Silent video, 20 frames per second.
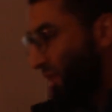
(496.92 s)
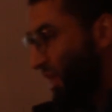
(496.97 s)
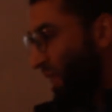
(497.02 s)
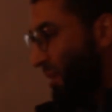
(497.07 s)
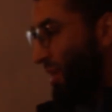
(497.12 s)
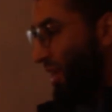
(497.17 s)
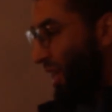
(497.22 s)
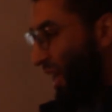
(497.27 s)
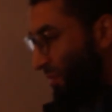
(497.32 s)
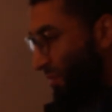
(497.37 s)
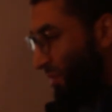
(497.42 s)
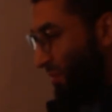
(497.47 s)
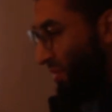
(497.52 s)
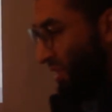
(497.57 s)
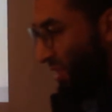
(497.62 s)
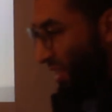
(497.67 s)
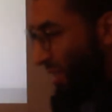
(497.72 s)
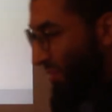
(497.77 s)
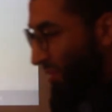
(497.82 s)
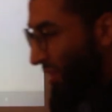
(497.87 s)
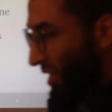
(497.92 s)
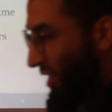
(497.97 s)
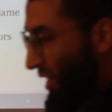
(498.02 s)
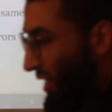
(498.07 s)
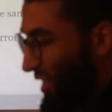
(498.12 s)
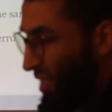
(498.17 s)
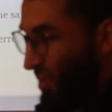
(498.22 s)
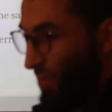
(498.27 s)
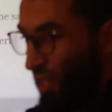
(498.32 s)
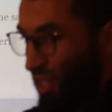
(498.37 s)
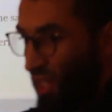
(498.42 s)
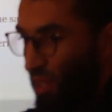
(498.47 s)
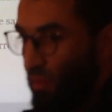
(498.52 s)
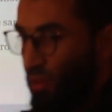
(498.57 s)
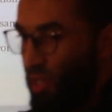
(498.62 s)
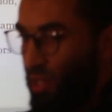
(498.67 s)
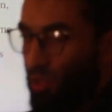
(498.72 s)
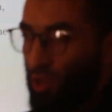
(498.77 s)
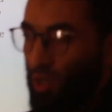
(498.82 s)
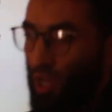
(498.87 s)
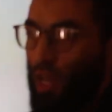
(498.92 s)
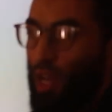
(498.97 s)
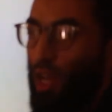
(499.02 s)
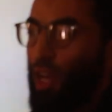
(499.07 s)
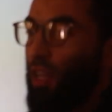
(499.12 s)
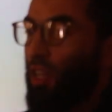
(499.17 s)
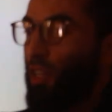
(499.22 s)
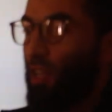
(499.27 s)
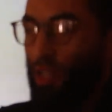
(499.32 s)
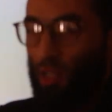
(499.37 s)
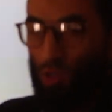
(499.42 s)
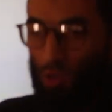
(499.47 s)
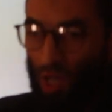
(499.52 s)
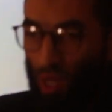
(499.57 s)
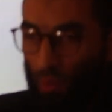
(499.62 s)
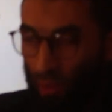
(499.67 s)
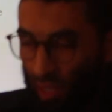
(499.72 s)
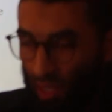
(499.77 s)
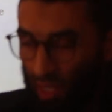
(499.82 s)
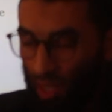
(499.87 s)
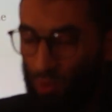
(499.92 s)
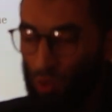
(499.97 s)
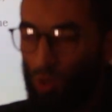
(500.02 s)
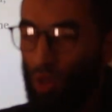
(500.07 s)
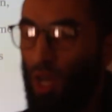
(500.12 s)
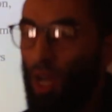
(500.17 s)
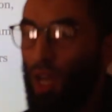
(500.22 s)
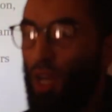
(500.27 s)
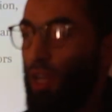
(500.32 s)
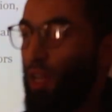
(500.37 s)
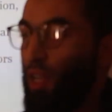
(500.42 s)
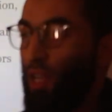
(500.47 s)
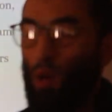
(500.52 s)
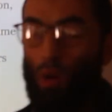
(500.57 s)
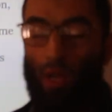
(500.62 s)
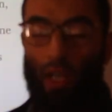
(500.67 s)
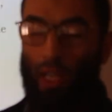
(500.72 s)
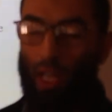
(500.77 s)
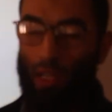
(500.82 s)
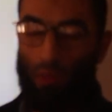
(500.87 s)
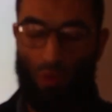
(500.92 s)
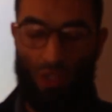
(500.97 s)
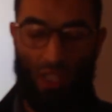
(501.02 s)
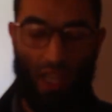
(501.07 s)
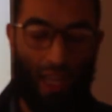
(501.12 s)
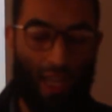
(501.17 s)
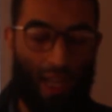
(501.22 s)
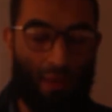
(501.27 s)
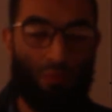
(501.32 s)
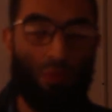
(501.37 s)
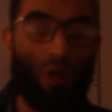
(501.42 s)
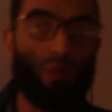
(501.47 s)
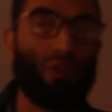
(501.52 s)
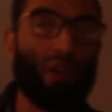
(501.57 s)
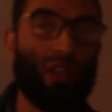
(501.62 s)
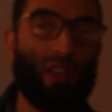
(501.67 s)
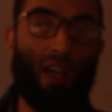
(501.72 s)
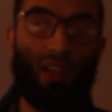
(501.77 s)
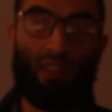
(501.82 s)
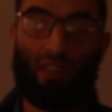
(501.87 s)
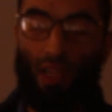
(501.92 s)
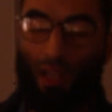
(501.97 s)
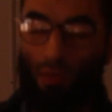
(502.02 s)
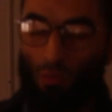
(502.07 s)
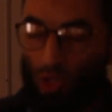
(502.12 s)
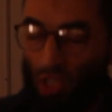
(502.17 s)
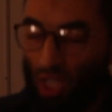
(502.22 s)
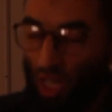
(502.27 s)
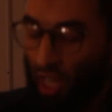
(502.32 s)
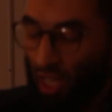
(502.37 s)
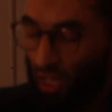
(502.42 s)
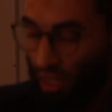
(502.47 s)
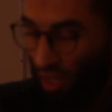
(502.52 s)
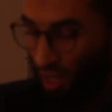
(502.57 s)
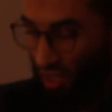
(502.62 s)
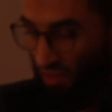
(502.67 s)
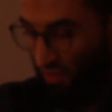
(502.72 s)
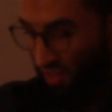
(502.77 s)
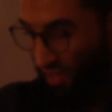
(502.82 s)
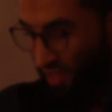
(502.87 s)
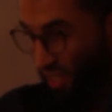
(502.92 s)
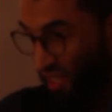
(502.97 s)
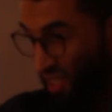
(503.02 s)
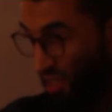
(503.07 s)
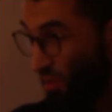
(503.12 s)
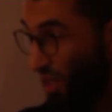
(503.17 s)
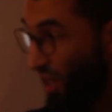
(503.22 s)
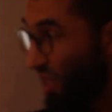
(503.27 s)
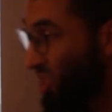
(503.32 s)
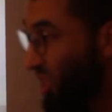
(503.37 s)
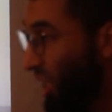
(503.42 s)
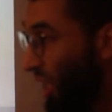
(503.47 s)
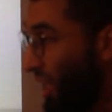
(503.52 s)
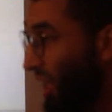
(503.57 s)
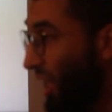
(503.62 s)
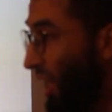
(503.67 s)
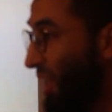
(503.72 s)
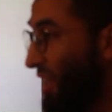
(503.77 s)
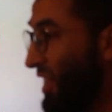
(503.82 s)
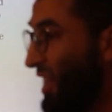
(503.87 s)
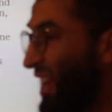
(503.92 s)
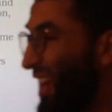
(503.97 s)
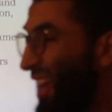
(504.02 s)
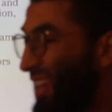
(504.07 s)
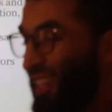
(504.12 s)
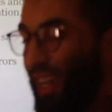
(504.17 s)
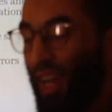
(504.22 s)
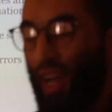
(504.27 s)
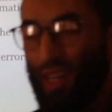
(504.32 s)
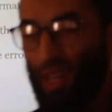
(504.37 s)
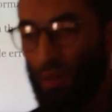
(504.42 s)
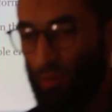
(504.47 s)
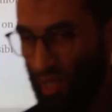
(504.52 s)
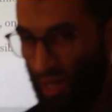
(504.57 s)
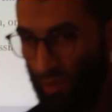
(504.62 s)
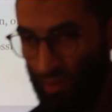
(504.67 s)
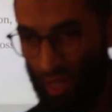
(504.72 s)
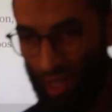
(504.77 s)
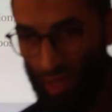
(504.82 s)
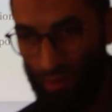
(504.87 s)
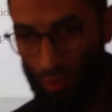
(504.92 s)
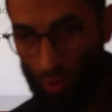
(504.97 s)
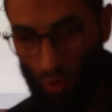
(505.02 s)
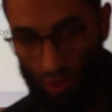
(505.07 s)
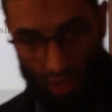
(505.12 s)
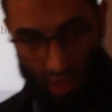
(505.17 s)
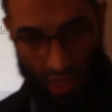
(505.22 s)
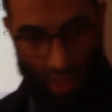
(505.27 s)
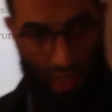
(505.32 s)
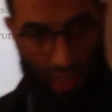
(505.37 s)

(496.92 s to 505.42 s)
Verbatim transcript: ما دام انا عامل برنامج احتمال كبير يكون انا غلطت وانا بكتبه لو انا كاتبه سليم ممكن يحصل متغيرات في السيستم اللي انا شغال عليه تخلي البرنامج يبوظ